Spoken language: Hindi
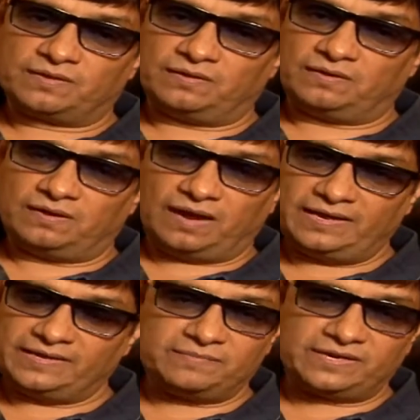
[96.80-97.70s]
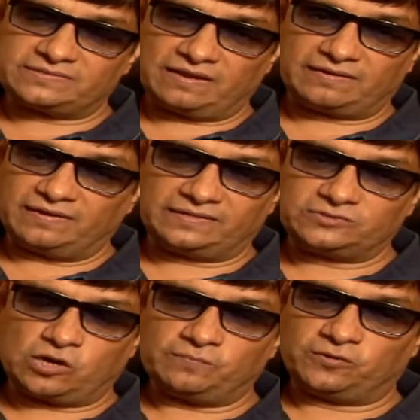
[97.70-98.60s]
आया नहीं मेरा सारा करेक्टर
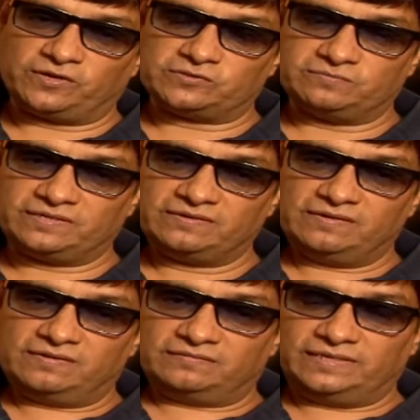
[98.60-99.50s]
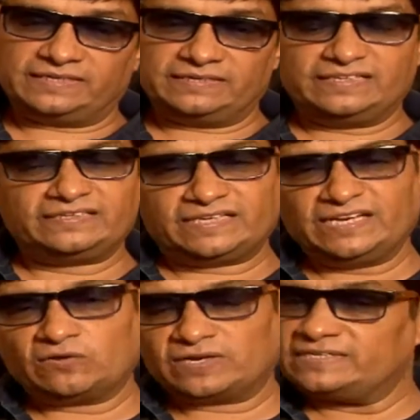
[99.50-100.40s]
चॉप हो गया उसमें लेकिन इन
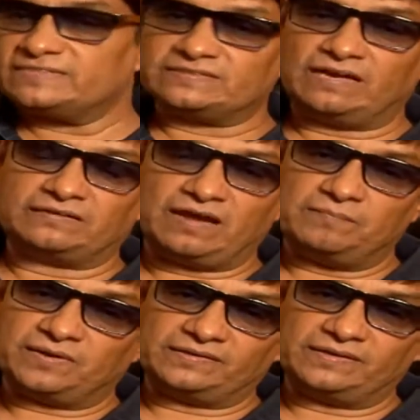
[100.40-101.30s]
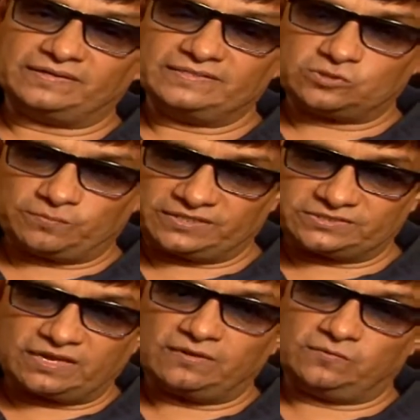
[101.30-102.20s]
तीनों के ही साथ काम करते करते इन
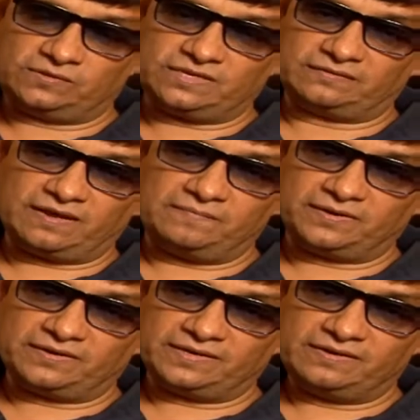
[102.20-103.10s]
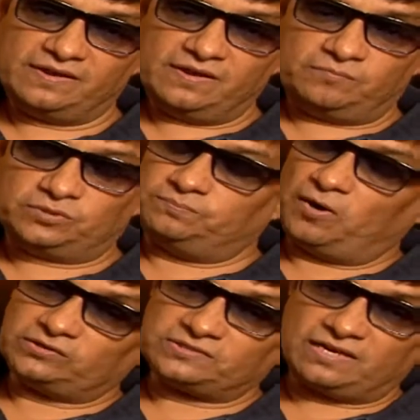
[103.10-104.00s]
सुपरस्टार लोगों के साथ काम करके मुझे
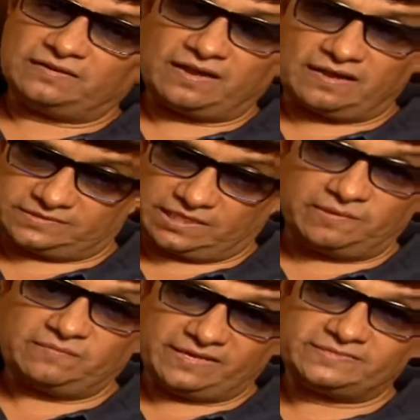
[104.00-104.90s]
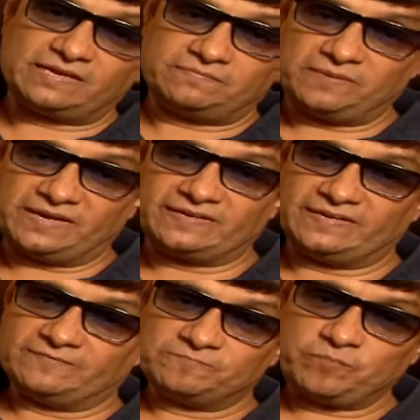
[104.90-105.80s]
बहुत अच्छा लगा हाँ सलमान भाई के साथ भी मैंने
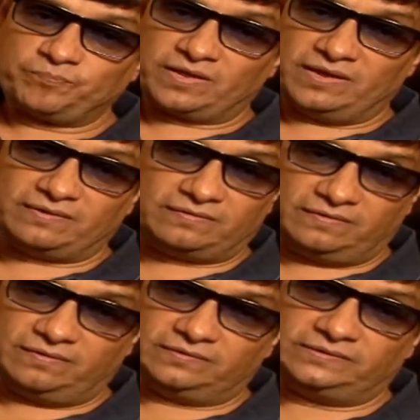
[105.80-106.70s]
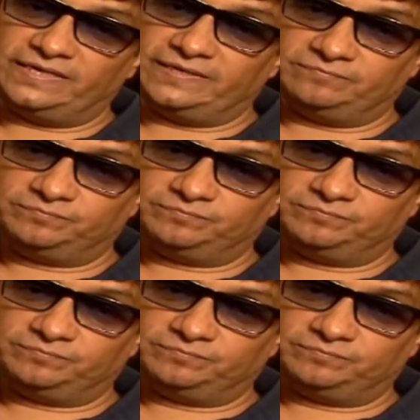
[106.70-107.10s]
किया एक ये